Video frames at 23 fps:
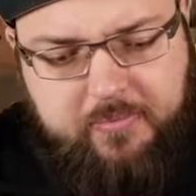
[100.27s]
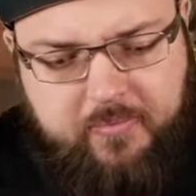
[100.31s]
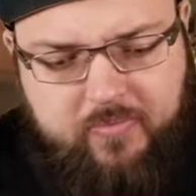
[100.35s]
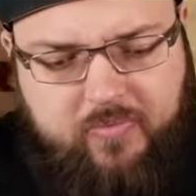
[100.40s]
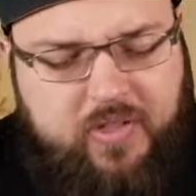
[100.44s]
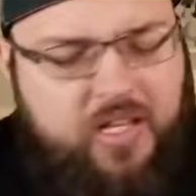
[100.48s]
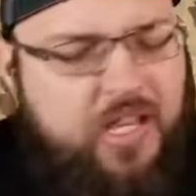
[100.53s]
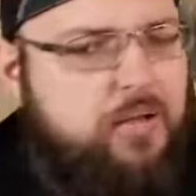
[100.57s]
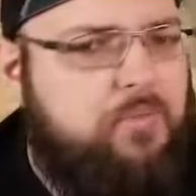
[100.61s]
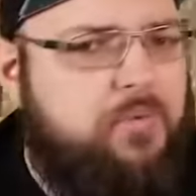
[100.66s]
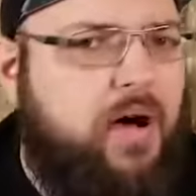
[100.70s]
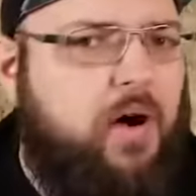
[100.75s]

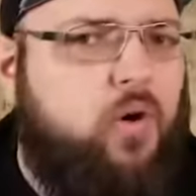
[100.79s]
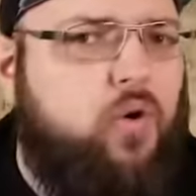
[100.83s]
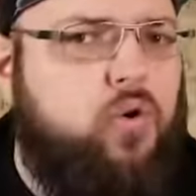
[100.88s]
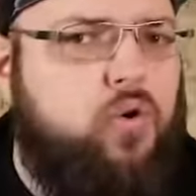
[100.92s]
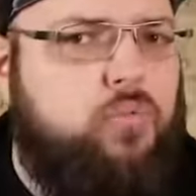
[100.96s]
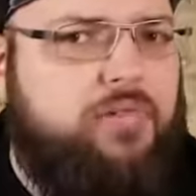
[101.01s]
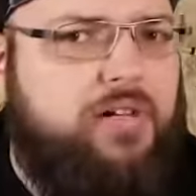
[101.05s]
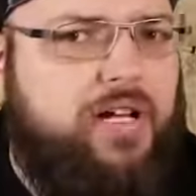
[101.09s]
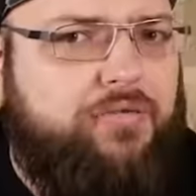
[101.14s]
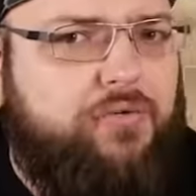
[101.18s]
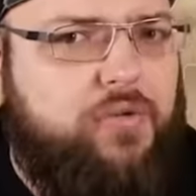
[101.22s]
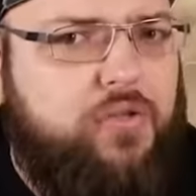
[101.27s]
aber auch
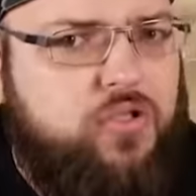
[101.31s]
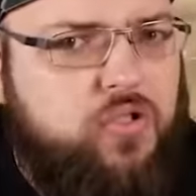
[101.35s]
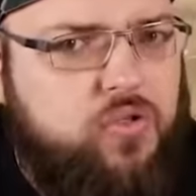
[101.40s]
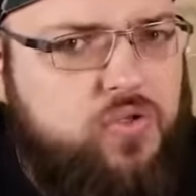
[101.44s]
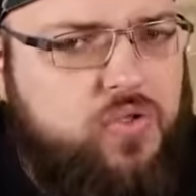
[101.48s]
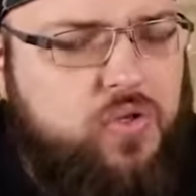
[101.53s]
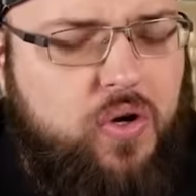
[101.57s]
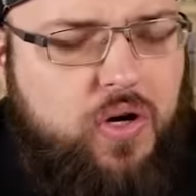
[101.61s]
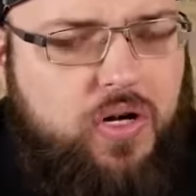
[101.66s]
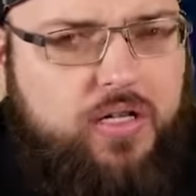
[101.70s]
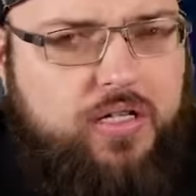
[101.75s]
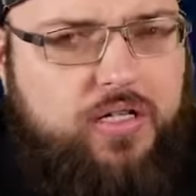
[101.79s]
um dafür zu
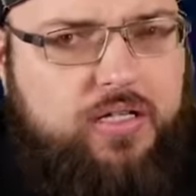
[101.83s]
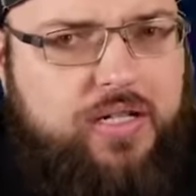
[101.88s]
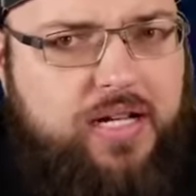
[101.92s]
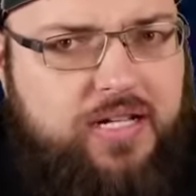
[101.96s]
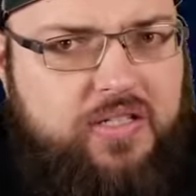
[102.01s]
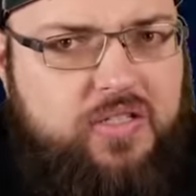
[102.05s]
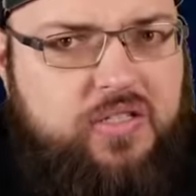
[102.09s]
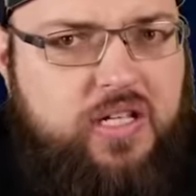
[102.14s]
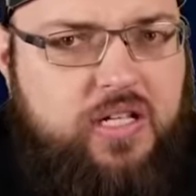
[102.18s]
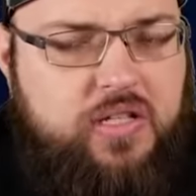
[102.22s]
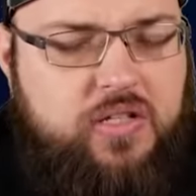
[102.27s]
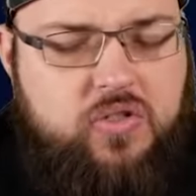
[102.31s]
sorgen,
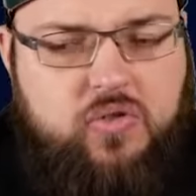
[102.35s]
dass dann